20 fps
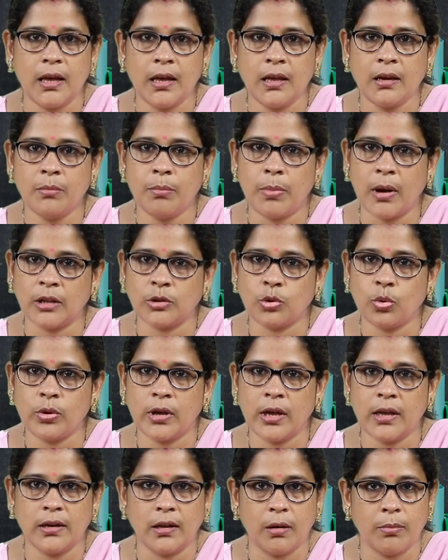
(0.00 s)
इन बांधों
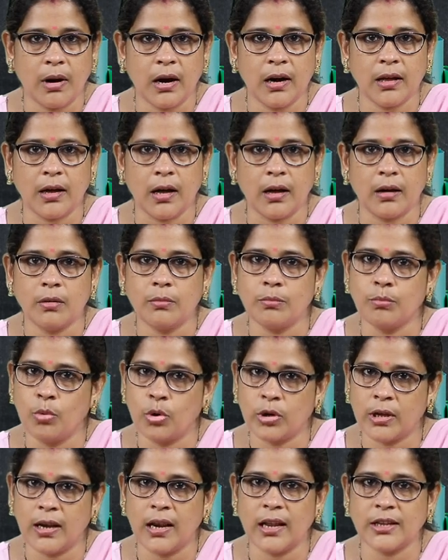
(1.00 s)
के निर्माण का
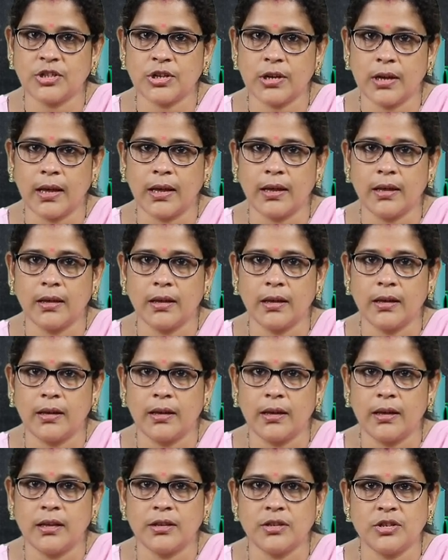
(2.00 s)
मुख्य लक्ष्य है
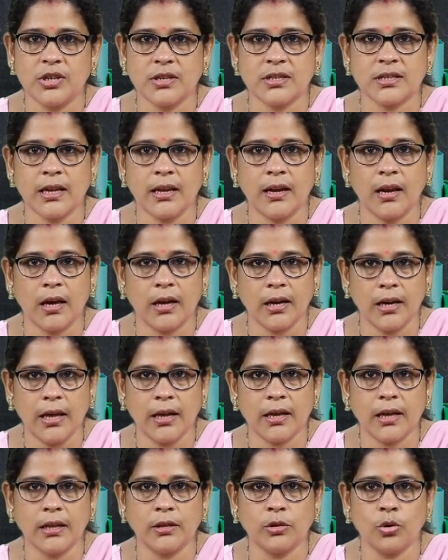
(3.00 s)
जिससे
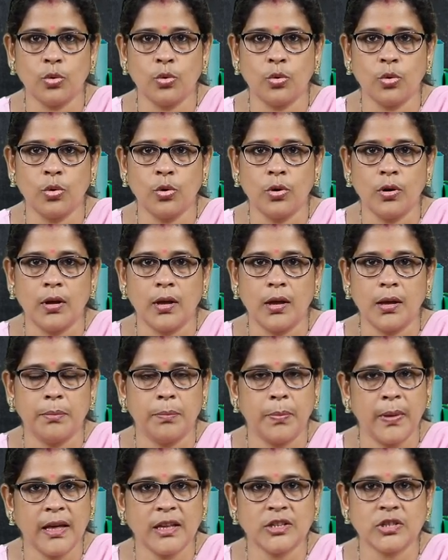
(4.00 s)
नगरीय केंद्रों को
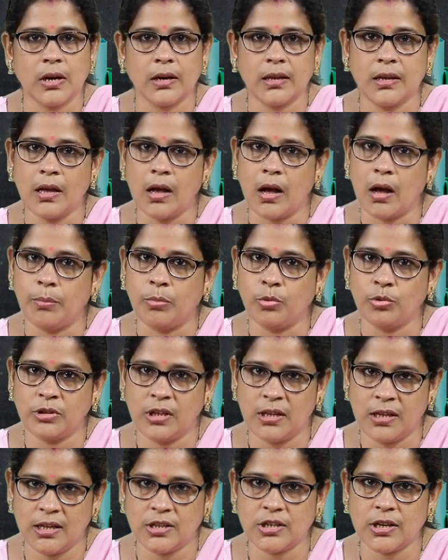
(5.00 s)
पेयजल की
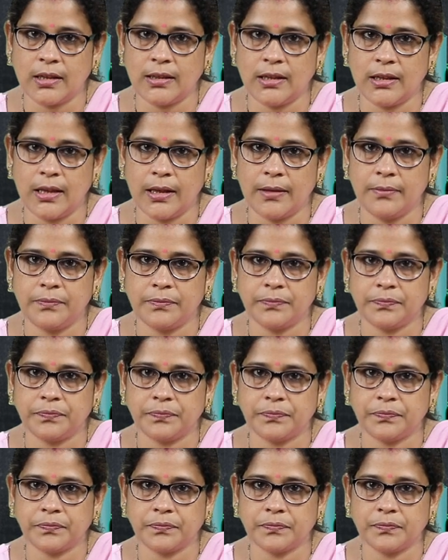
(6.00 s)
आपूर्ति की जाती है
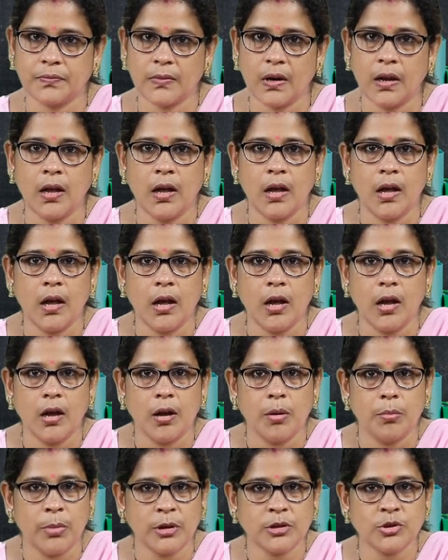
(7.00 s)

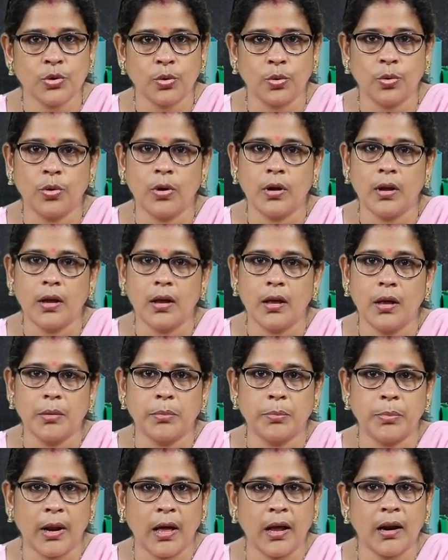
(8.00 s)
बच्चों
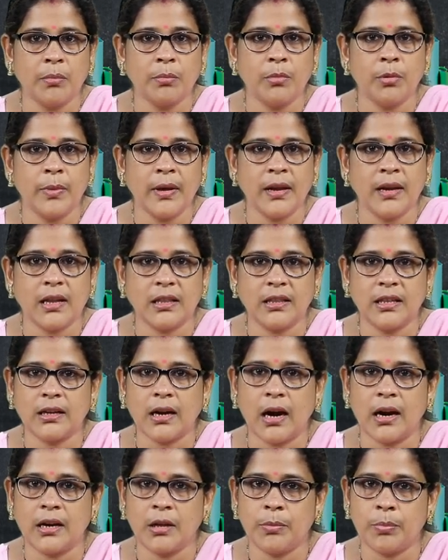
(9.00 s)
प्रारंभ में नदी
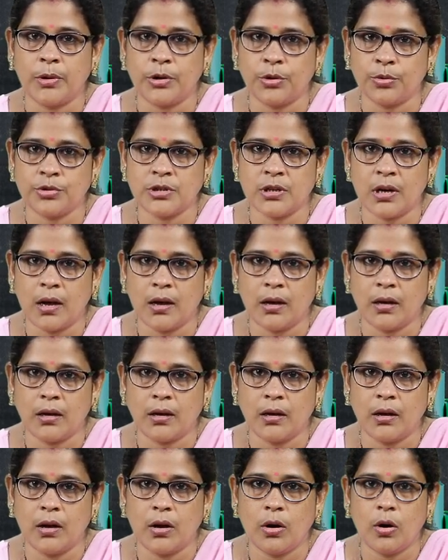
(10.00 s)
घाटी परियोजना
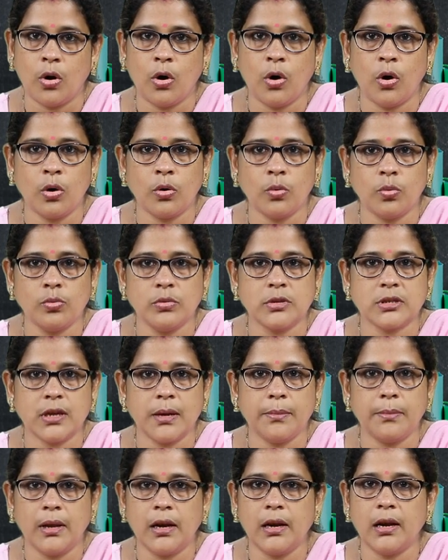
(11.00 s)
और
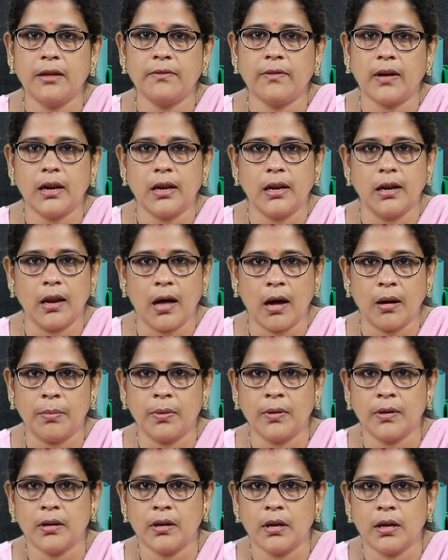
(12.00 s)
उनसे मिलने वाले लाभ